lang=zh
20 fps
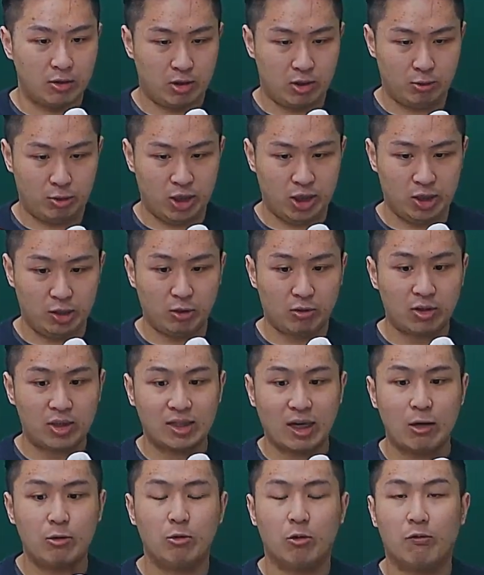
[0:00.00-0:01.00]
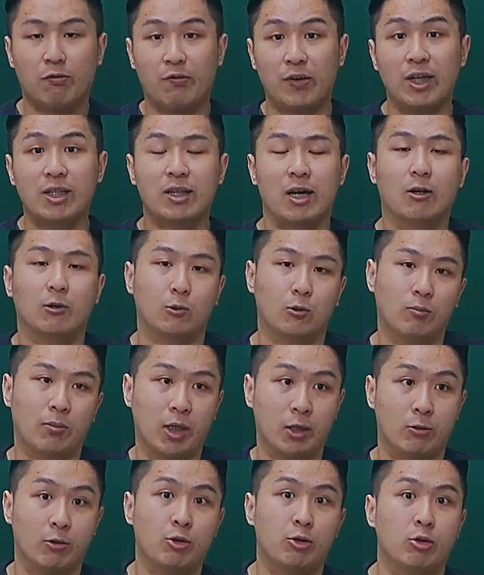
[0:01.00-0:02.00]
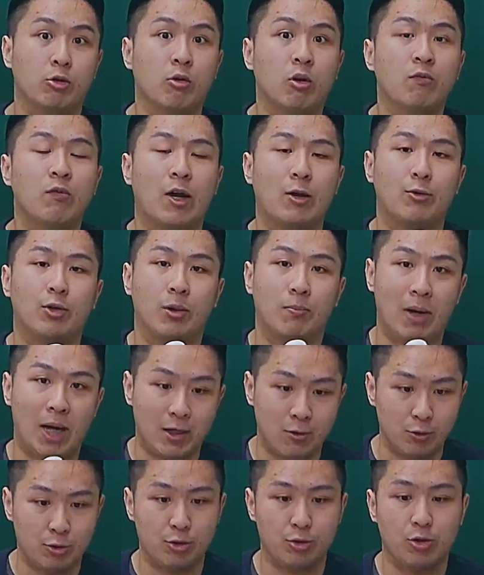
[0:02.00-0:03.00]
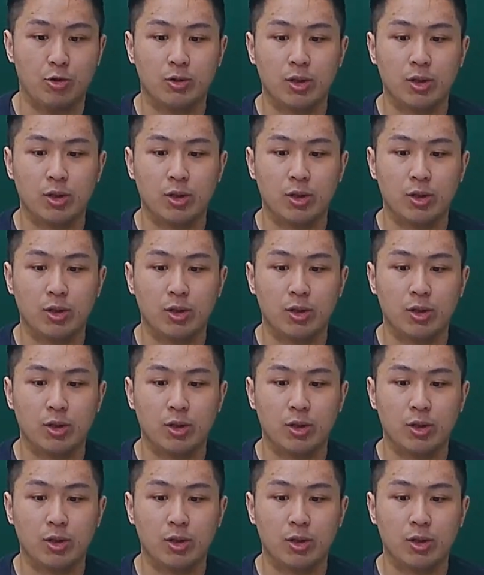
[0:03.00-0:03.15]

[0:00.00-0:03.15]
其中摘录了非常多美国巡回法院的判决。